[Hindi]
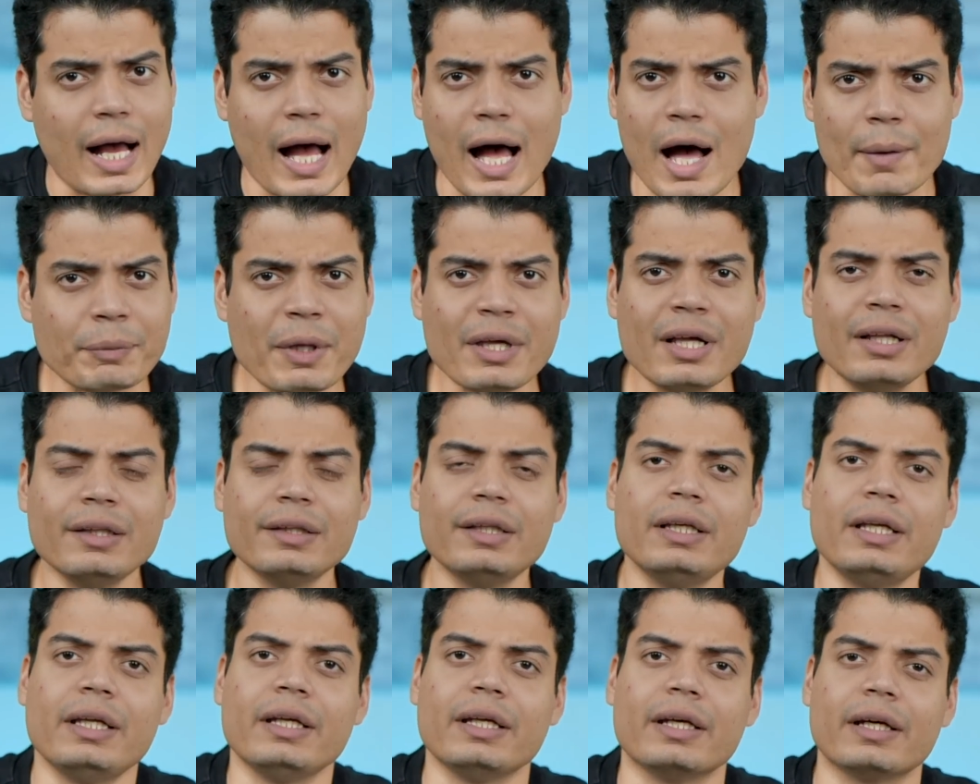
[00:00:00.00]
आपकी
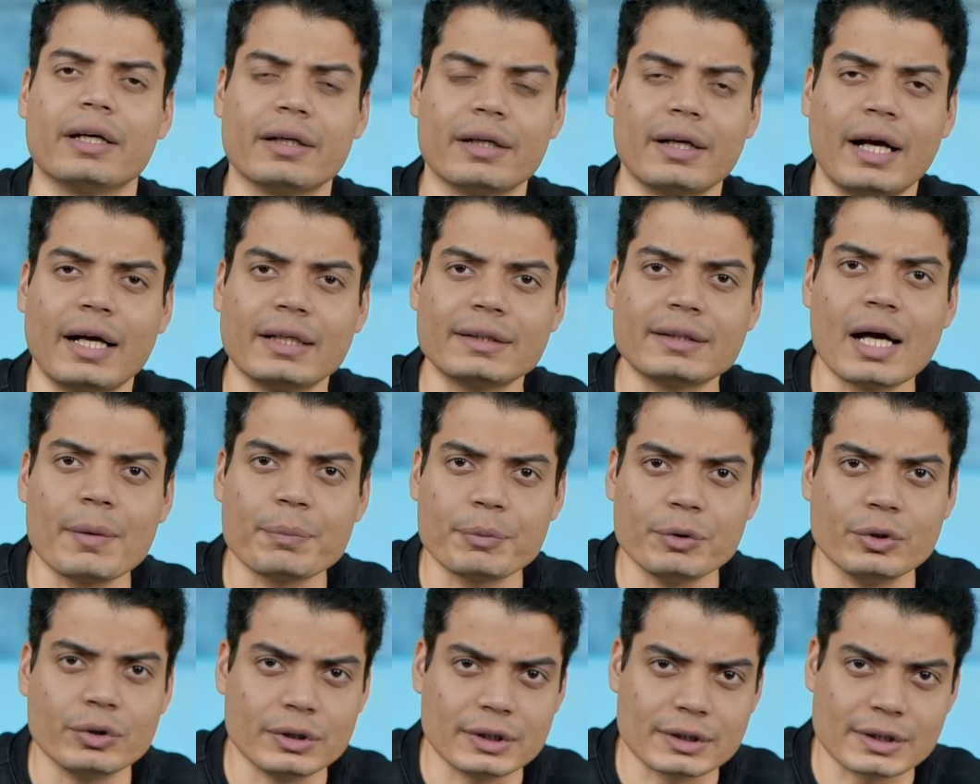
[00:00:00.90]
गलती नहीं है ऐसा
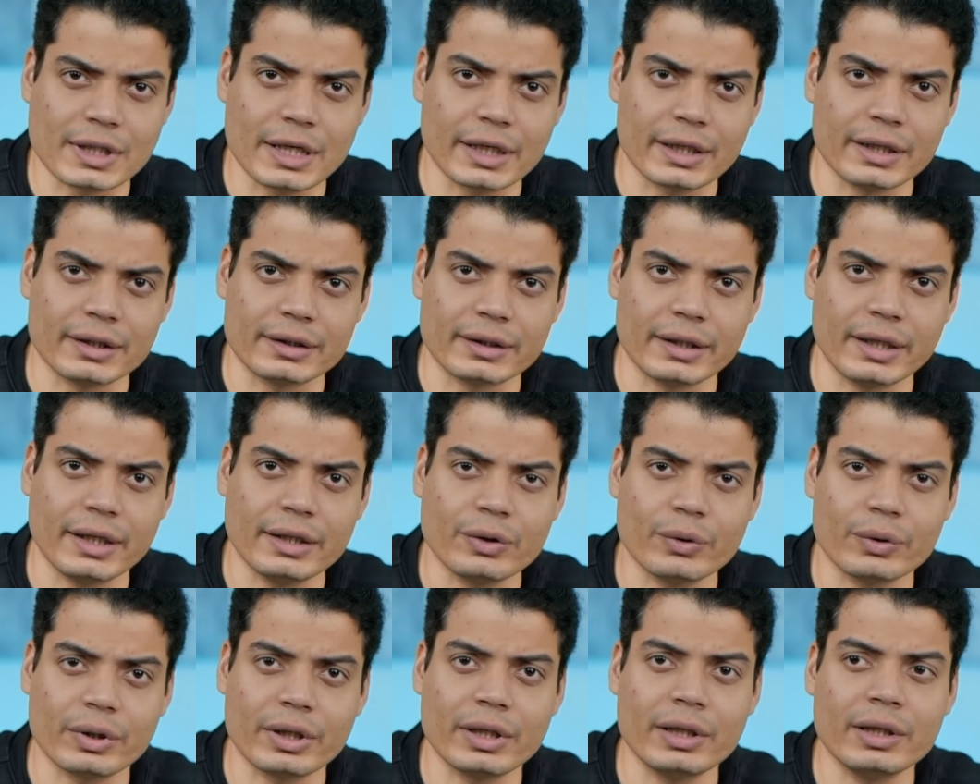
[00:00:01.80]
आप इसलिए करते हैं
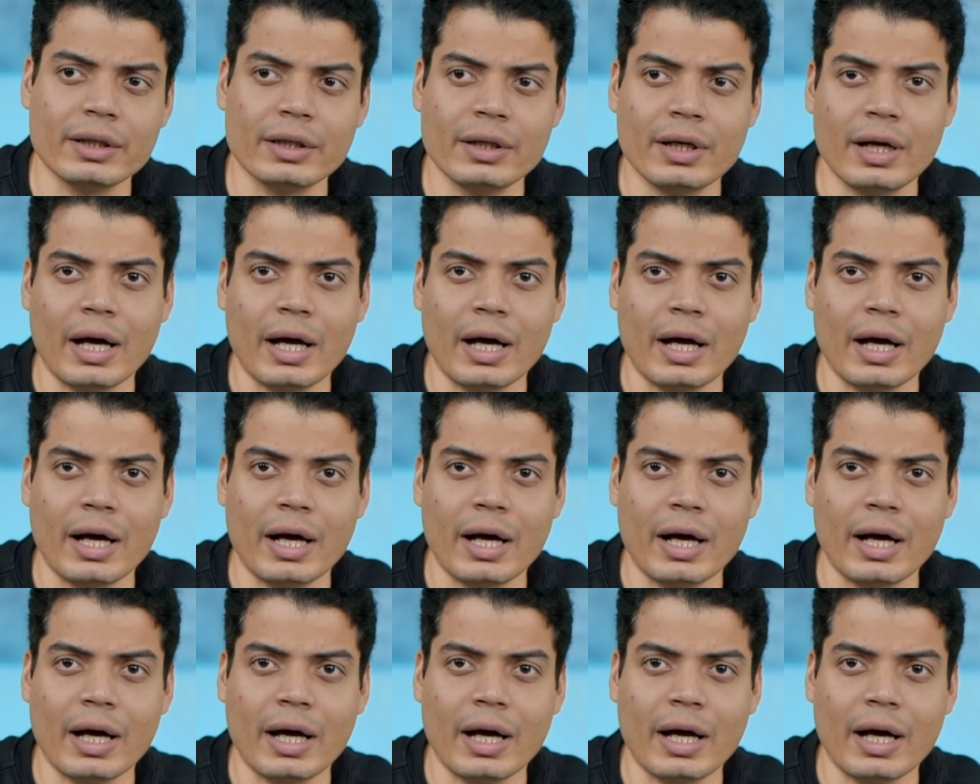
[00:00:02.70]
क्योंकि